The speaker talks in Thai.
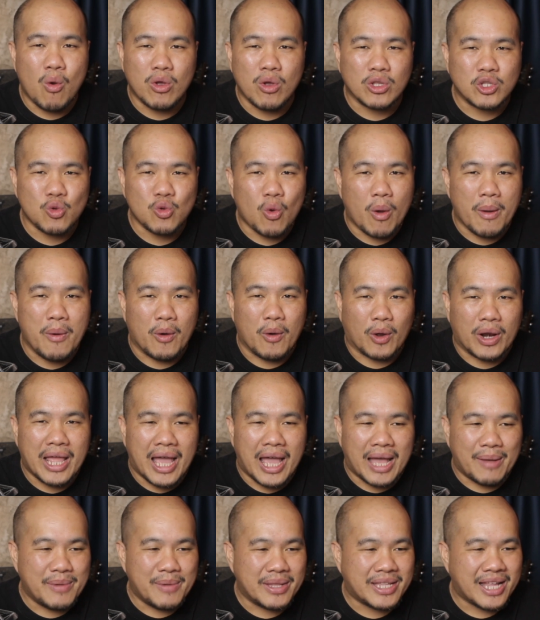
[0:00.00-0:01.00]
วซั่วหมดเลย
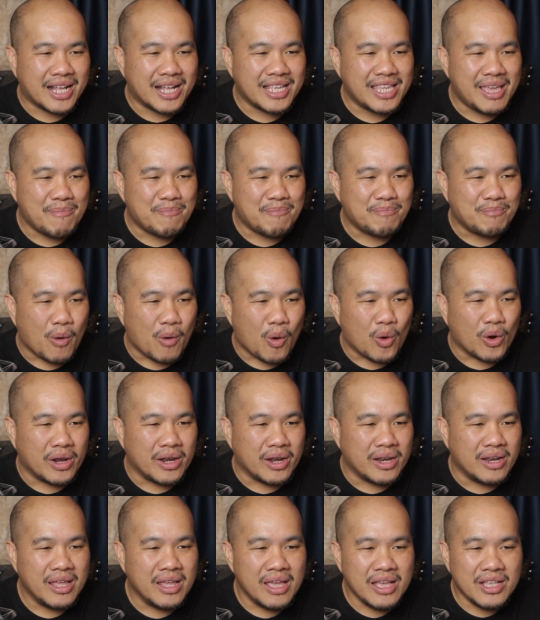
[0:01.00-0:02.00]
ฮะมีทั้งญี่ปุ่น
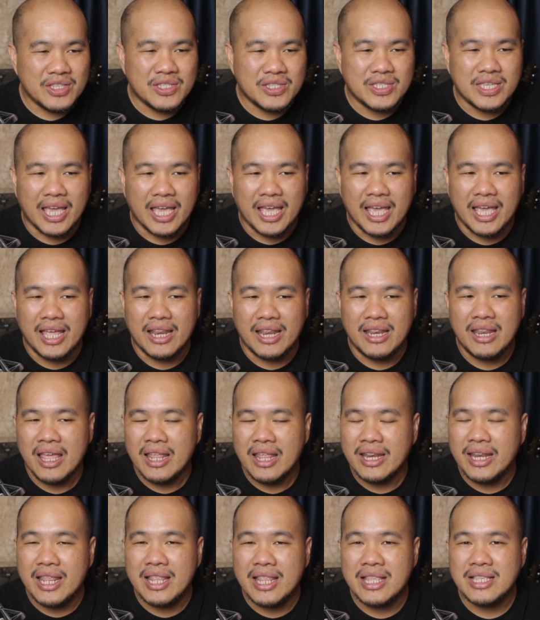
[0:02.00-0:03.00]
จีน
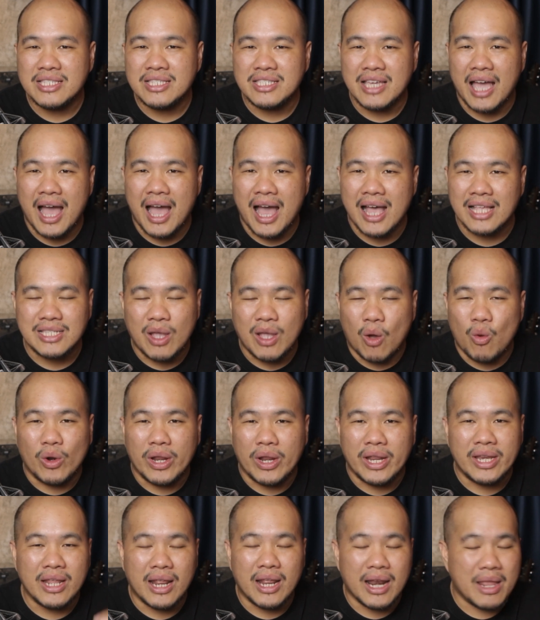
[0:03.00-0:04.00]
นินจาเซาหลิน
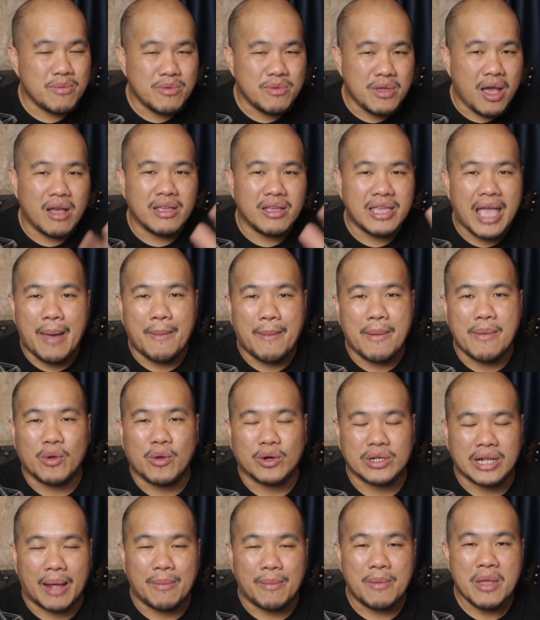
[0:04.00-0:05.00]
อะไรเยอะแยะไปหมด
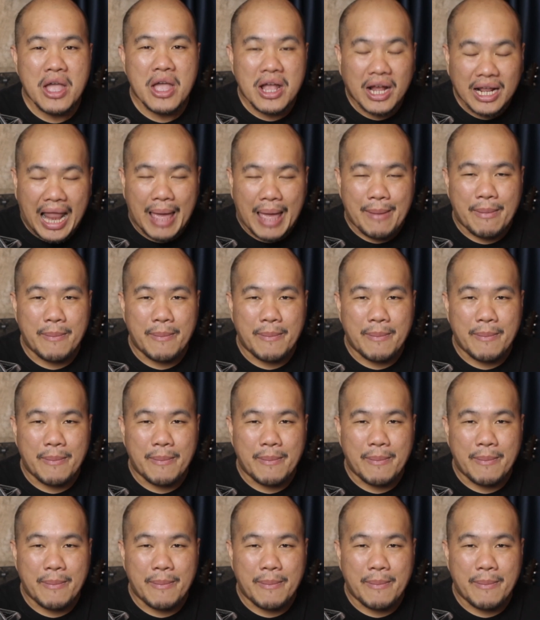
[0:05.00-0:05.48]
ครับกลายมา